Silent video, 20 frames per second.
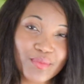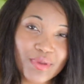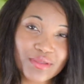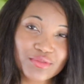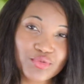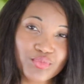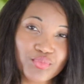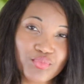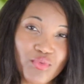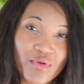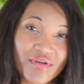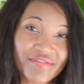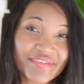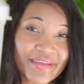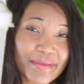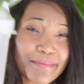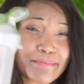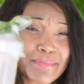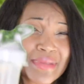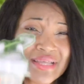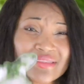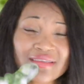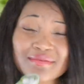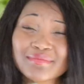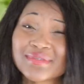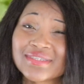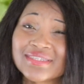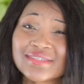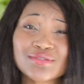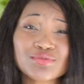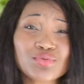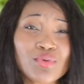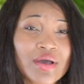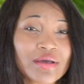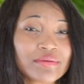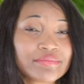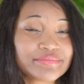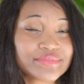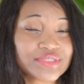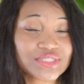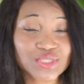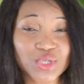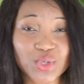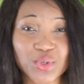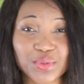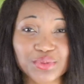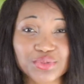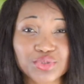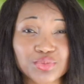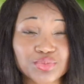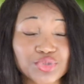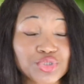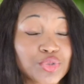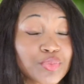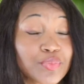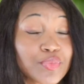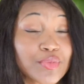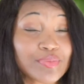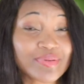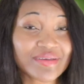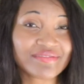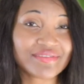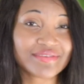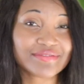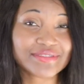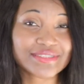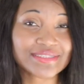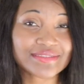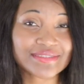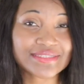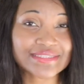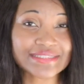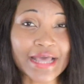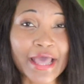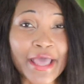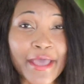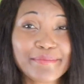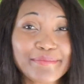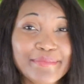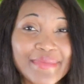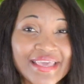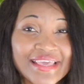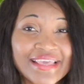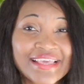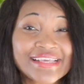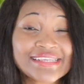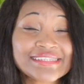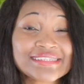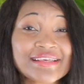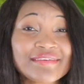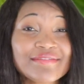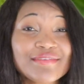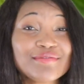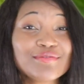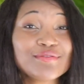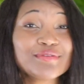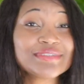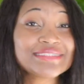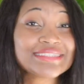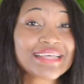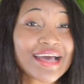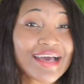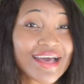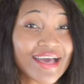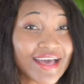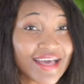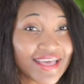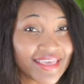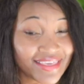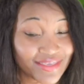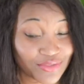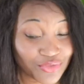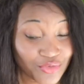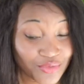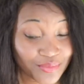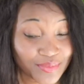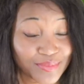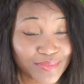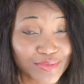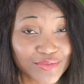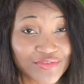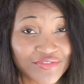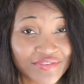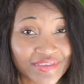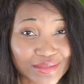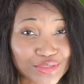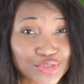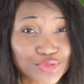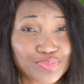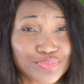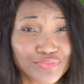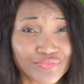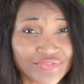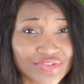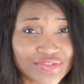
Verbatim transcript: menthe poivrée. Matin, midi, soir, j'en consomme. Je ne peux pas vivre sans ça. Mais savez-vous que ça a énormément de vertus pour